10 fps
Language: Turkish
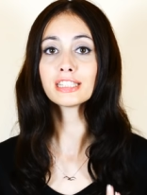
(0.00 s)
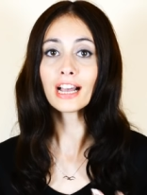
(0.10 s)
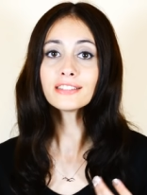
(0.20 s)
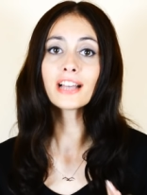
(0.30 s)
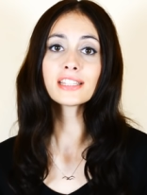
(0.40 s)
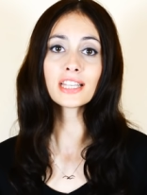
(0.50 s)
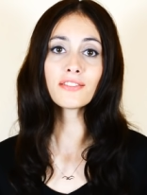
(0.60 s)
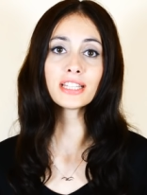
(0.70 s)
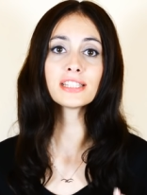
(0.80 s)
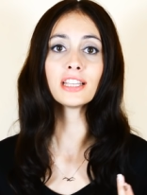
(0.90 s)
zaten
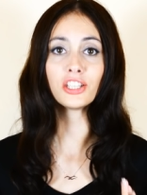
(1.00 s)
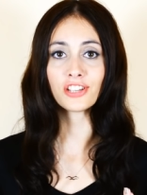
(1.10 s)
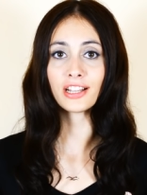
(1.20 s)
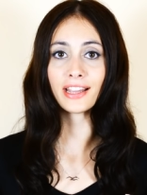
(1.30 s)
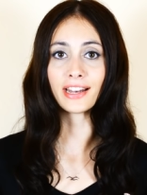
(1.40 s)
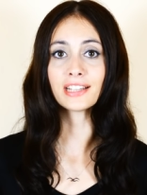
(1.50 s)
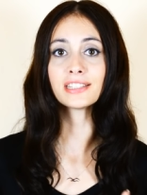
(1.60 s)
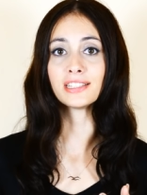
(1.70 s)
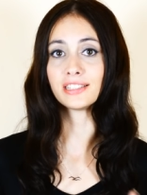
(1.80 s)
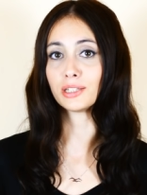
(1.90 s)
CV'nizi inceleyerek
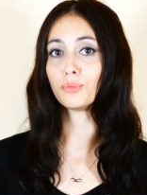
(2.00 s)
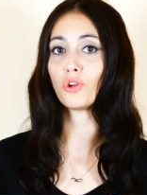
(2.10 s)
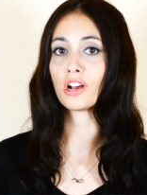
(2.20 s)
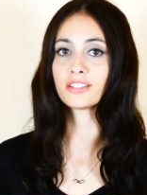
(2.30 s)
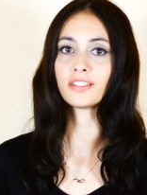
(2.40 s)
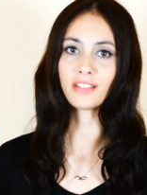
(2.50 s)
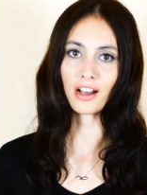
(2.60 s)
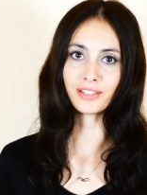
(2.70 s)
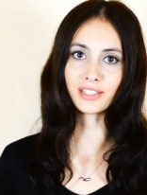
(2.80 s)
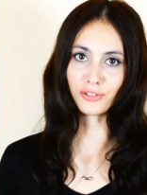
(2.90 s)
sizleri mülakata davet